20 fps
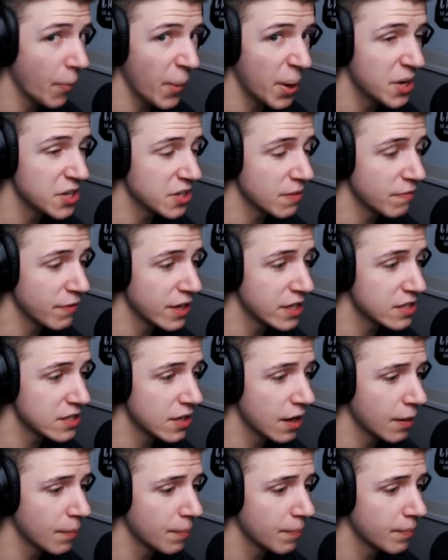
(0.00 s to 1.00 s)
Er ist am
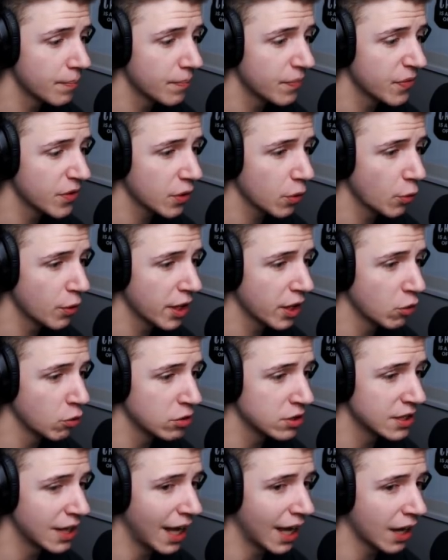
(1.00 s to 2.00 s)
Fenster. Und er
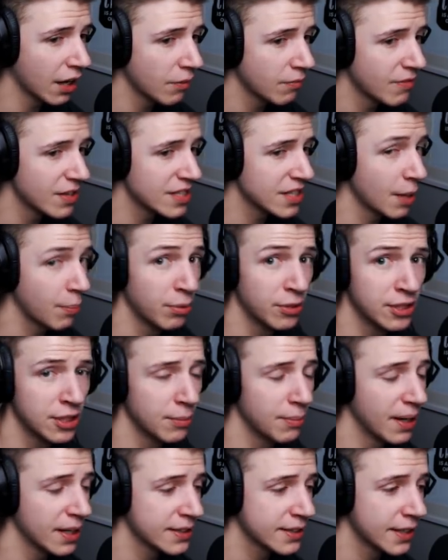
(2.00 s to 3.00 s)
guckt nach, wer es kaputt
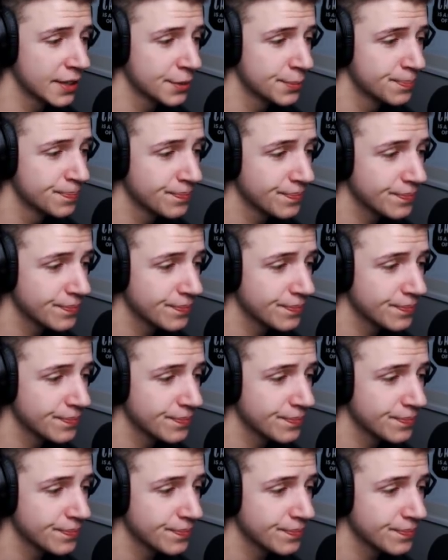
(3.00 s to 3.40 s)
gemacht hat.